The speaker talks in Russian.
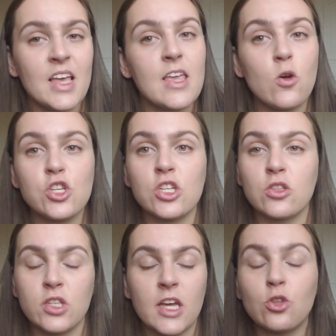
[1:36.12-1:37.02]
я
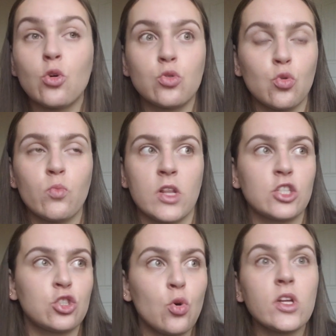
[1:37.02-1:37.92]
очень, я думала,
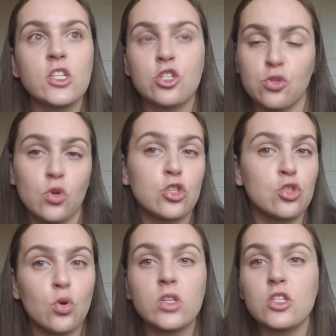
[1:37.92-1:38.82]
стоит, не стоит,
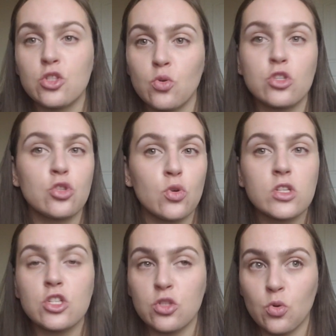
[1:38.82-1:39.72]
стоит, не стоит,
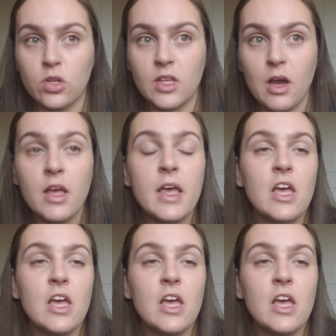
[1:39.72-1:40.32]
стоит, не стоит, да.